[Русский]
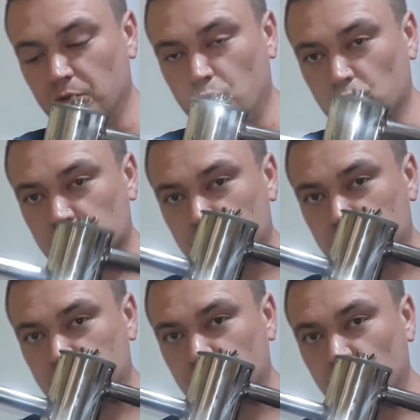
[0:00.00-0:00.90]
можете
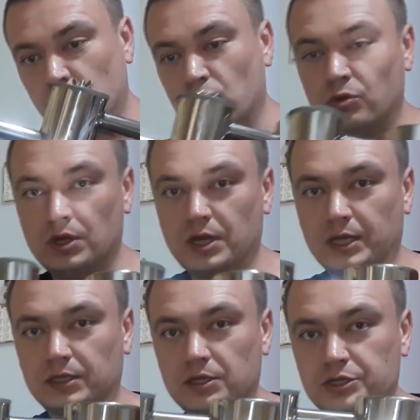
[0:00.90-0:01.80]
сивуху
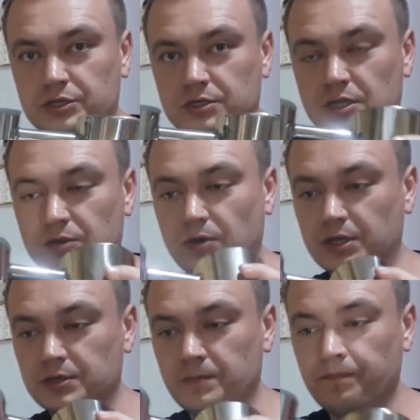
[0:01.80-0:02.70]
отлично
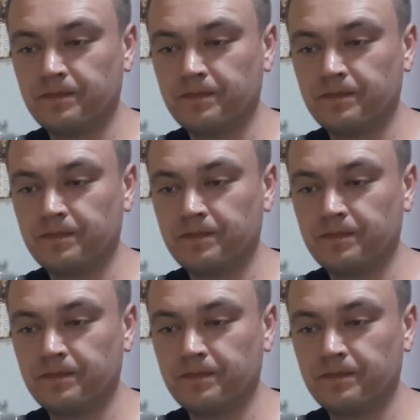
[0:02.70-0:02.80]
сливать.